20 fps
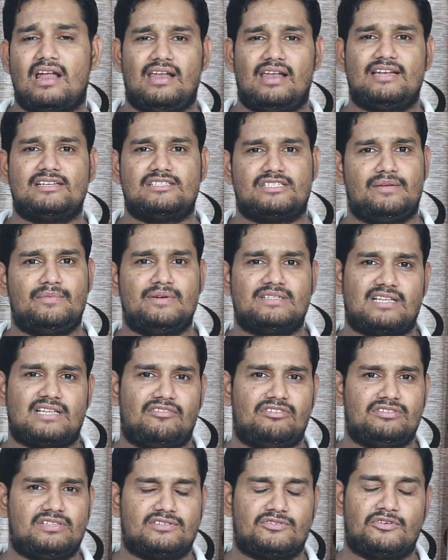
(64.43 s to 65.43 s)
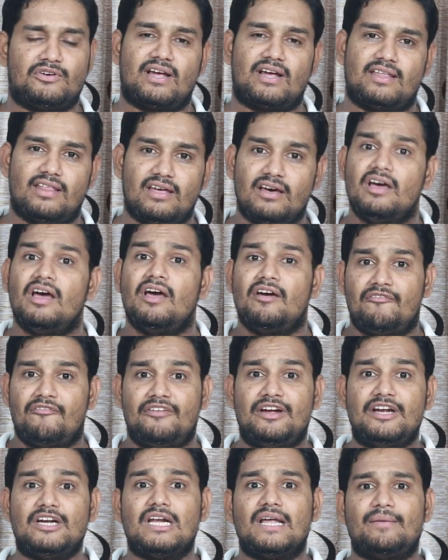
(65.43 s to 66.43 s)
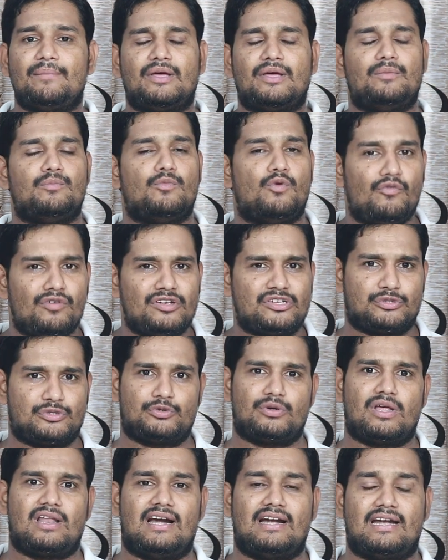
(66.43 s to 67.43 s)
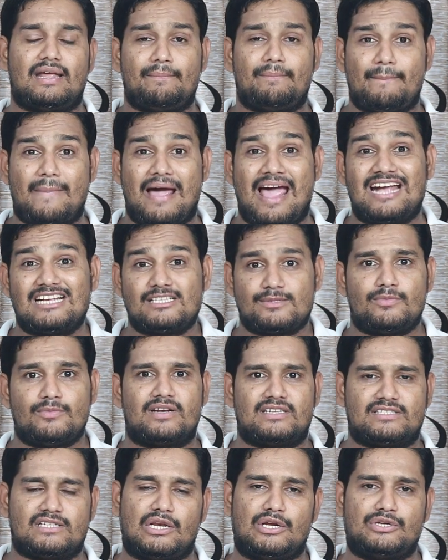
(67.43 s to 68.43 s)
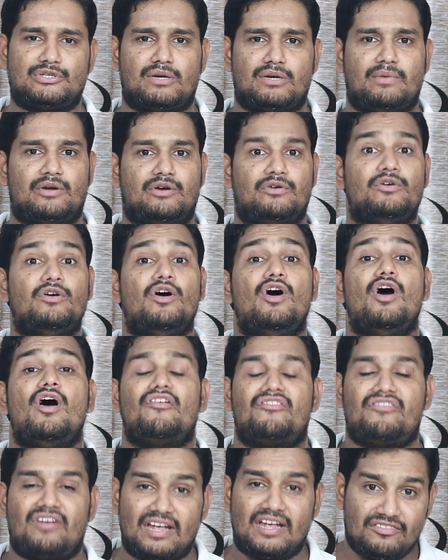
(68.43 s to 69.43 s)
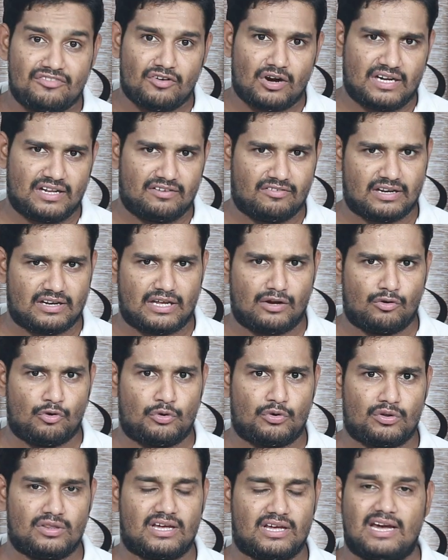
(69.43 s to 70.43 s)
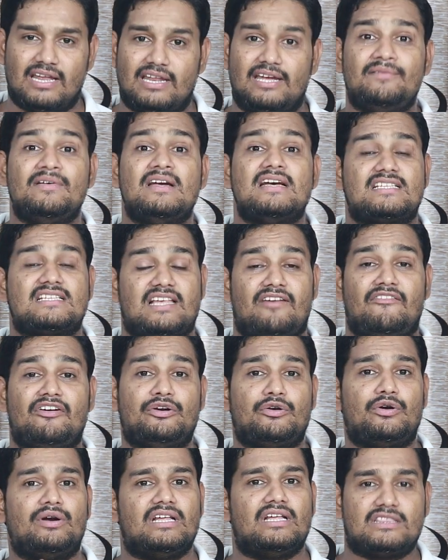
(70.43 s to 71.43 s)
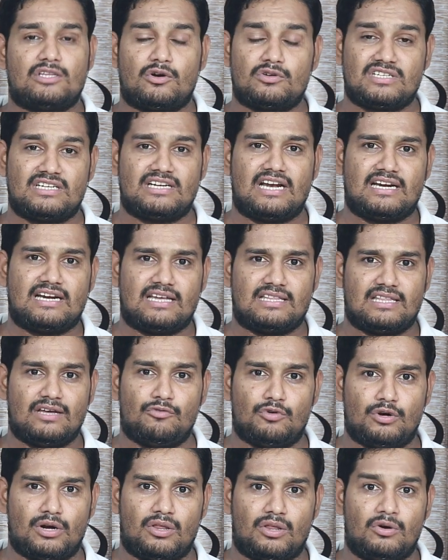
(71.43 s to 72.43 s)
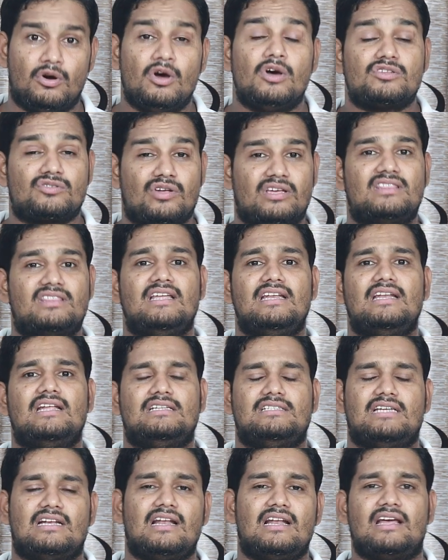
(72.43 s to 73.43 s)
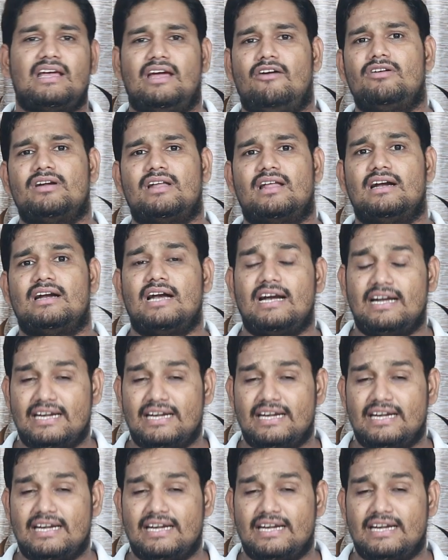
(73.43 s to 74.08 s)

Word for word: ఆన్లైన్ స్ట్రీమింగ్ సర్వీసెస్ ఉంటాయి కదా వీటిలో మీరు మూవీస్ చూడాలంటే మ్యాక్సిమం రిజల్యూషన్ మీకు ఫైవ్ ఫార్టీ వరకే ఉంటుంది కానీ సెవెన్ ట్వంటీ థౌసండ్ ఎయిట్ అయితే ఉండదు సో దీన్ని జనరల్గా ఏమంటారంటే